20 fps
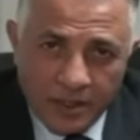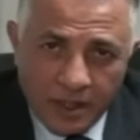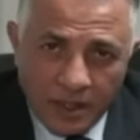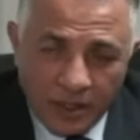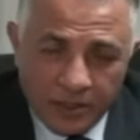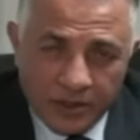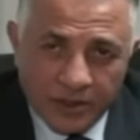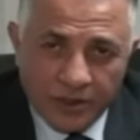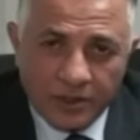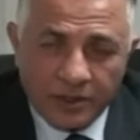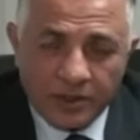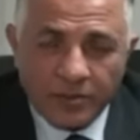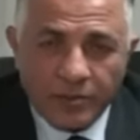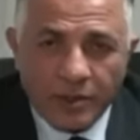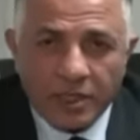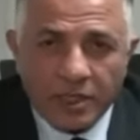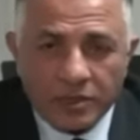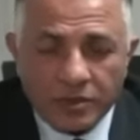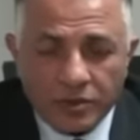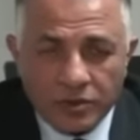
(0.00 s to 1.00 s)
أسرار
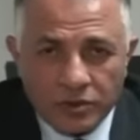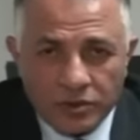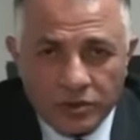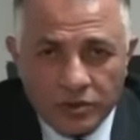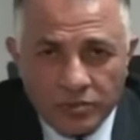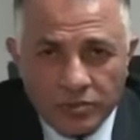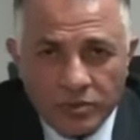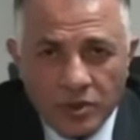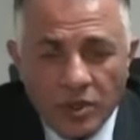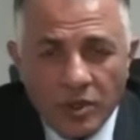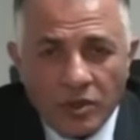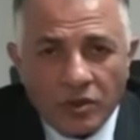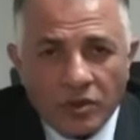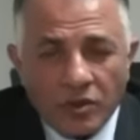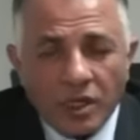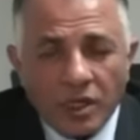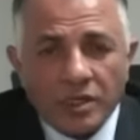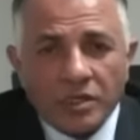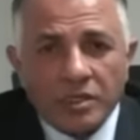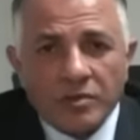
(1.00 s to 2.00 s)
البلد اليوم
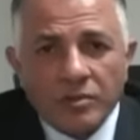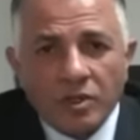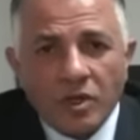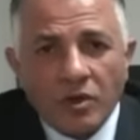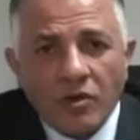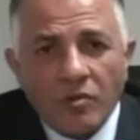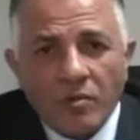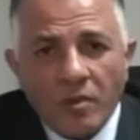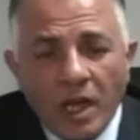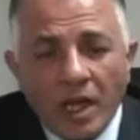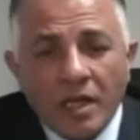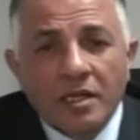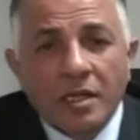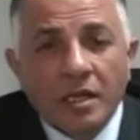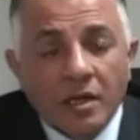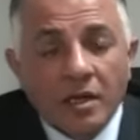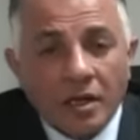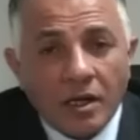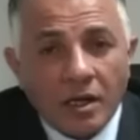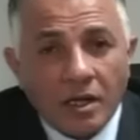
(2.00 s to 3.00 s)
يقدم لكم
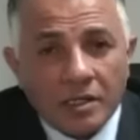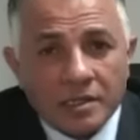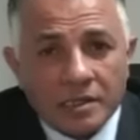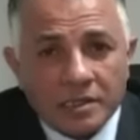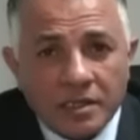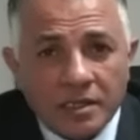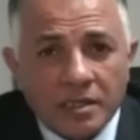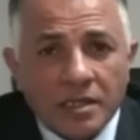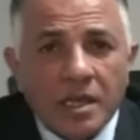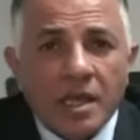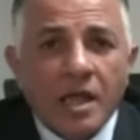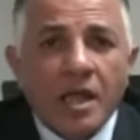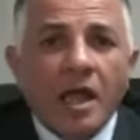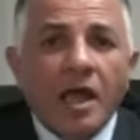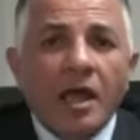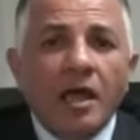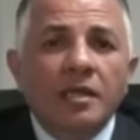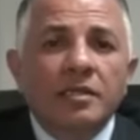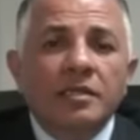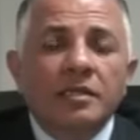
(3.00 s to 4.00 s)
حلقة خاصة
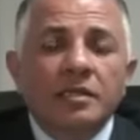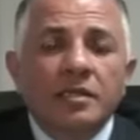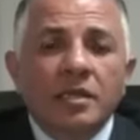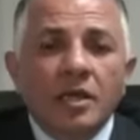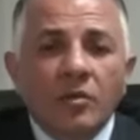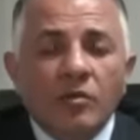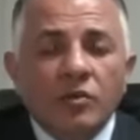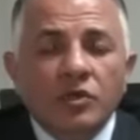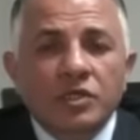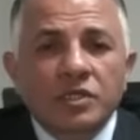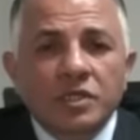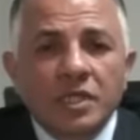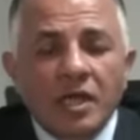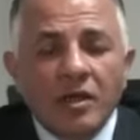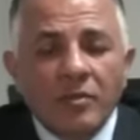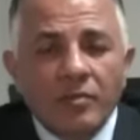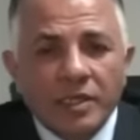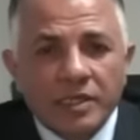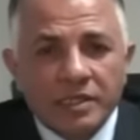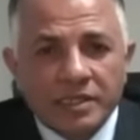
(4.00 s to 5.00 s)
عن
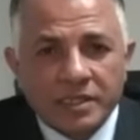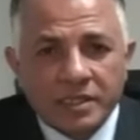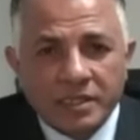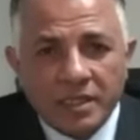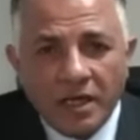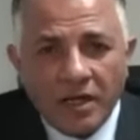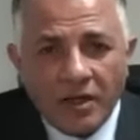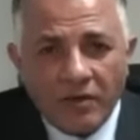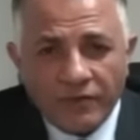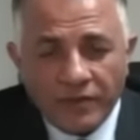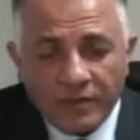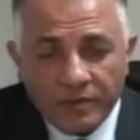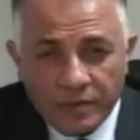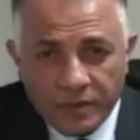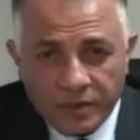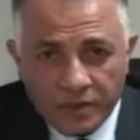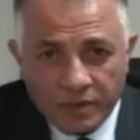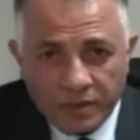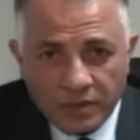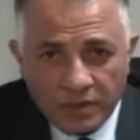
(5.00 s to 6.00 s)
مستقبل السياحة في
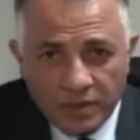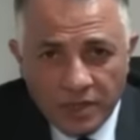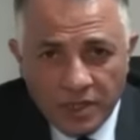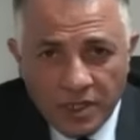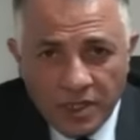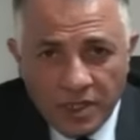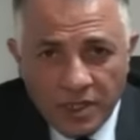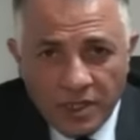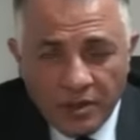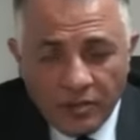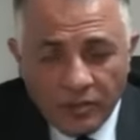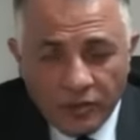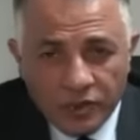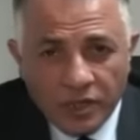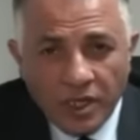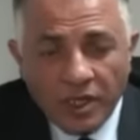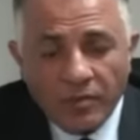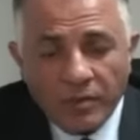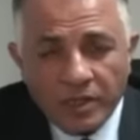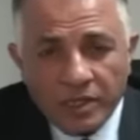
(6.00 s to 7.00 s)
مصر
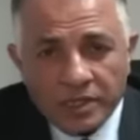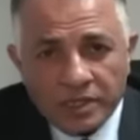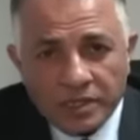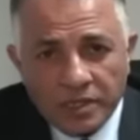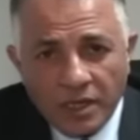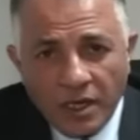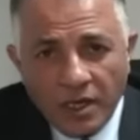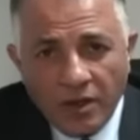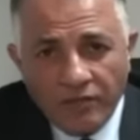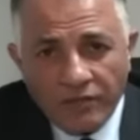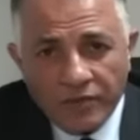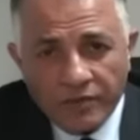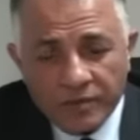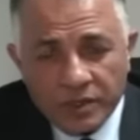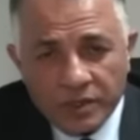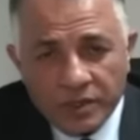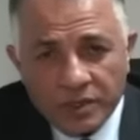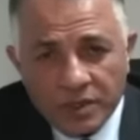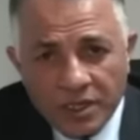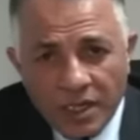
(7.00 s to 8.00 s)
مستقبل السياحة في
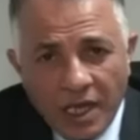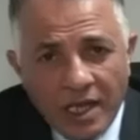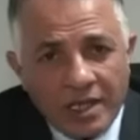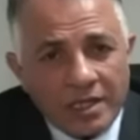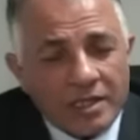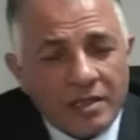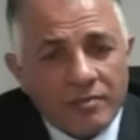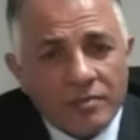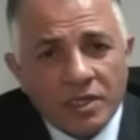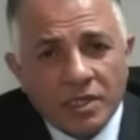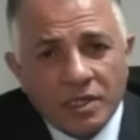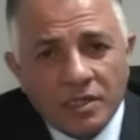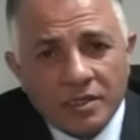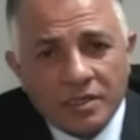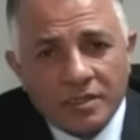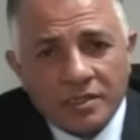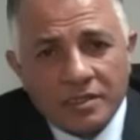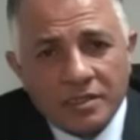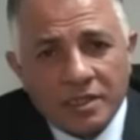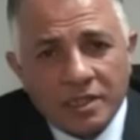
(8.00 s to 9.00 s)
مصر الجميع
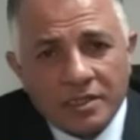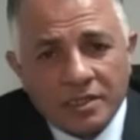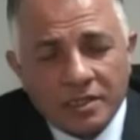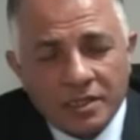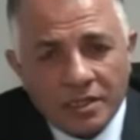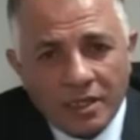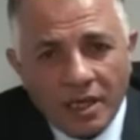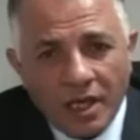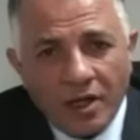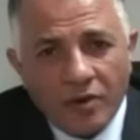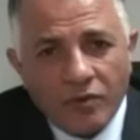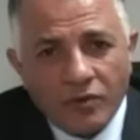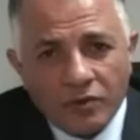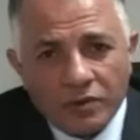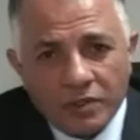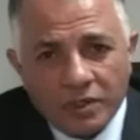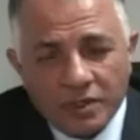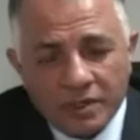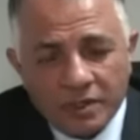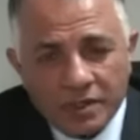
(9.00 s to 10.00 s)
ينتظر
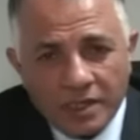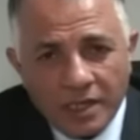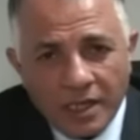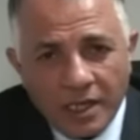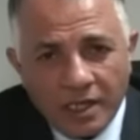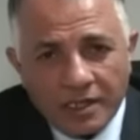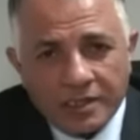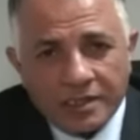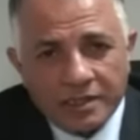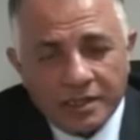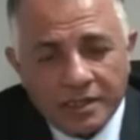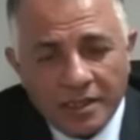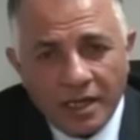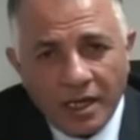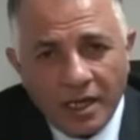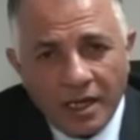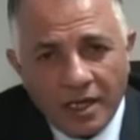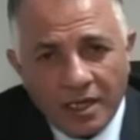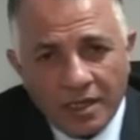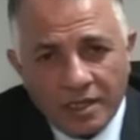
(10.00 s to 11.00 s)
عودة
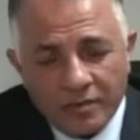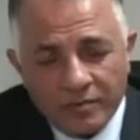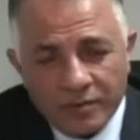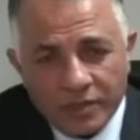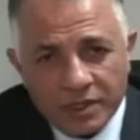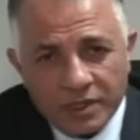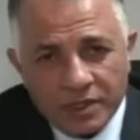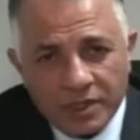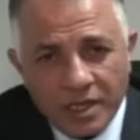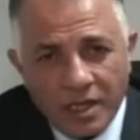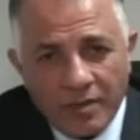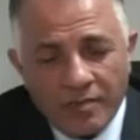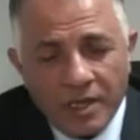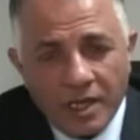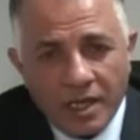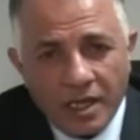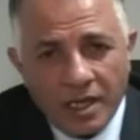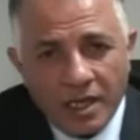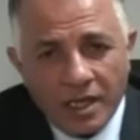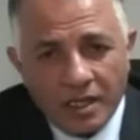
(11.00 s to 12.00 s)
السياحة إلى مصر كما
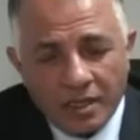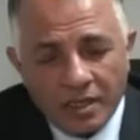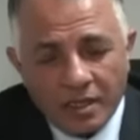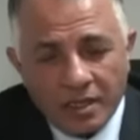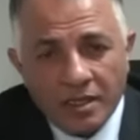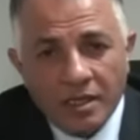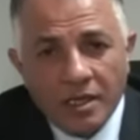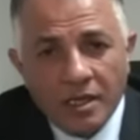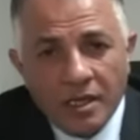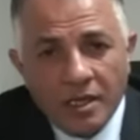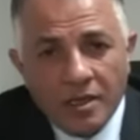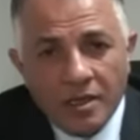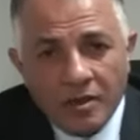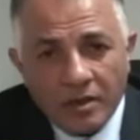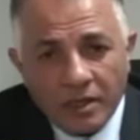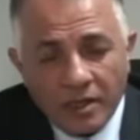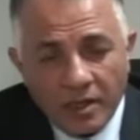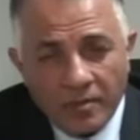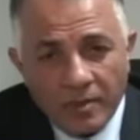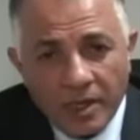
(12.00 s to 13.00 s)
كان
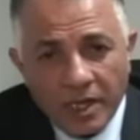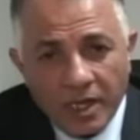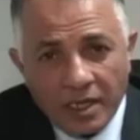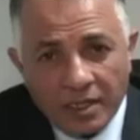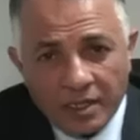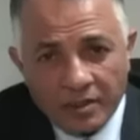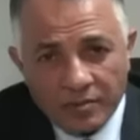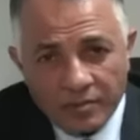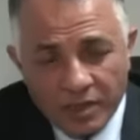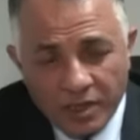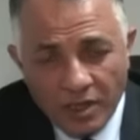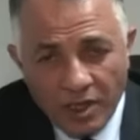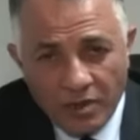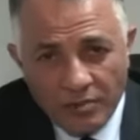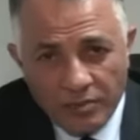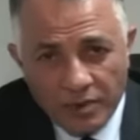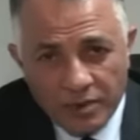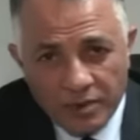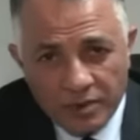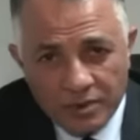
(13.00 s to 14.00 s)
كما كانت من
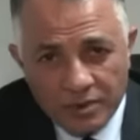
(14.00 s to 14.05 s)
قبل